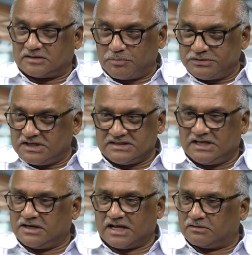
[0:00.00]
తప్పు చేసిన
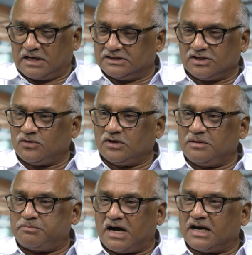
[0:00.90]
అంటారు అందరూ కూడా
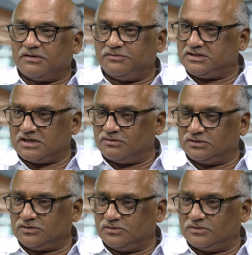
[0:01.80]
బాగా
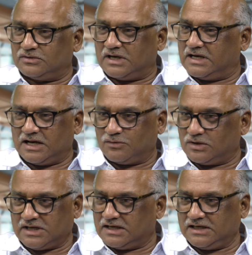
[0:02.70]
విద్యావంతులు అని
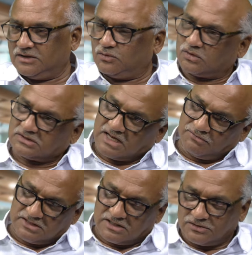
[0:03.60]
అనుకోవటానికి లేదు ఒక్కోసారి
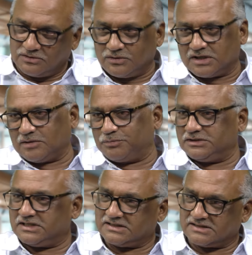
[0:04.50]
విద్యావంతులు కూడా
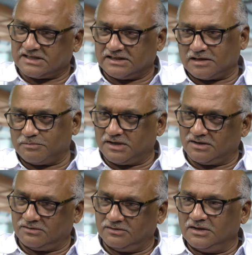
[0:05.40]
తప్పులు చేసిన
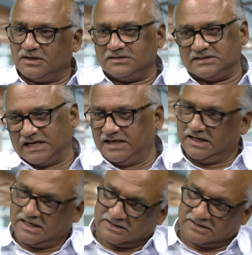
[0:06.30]
సందర్భాల్లో జరిగినాయి